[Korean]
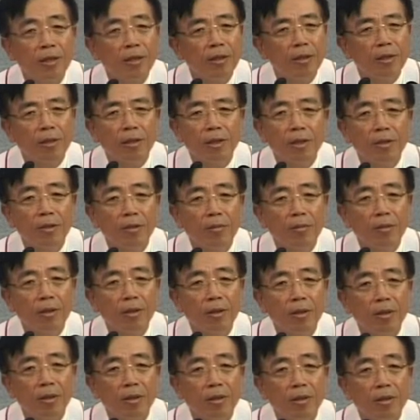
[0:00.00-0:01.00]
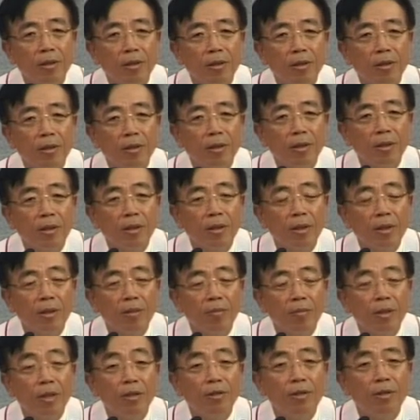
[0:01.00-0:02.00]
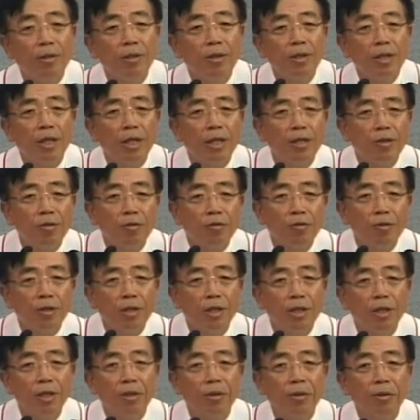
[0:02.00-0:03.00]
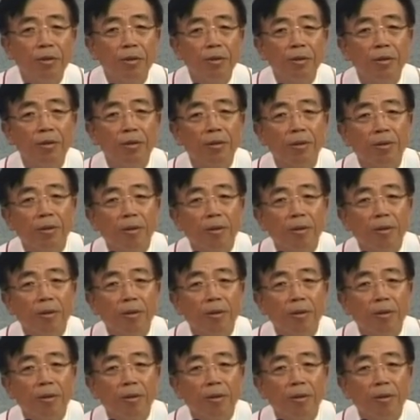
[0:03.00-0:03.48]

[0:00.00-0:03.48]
들게 됩니다. 매뉴얼을 잘 숙지해야 되고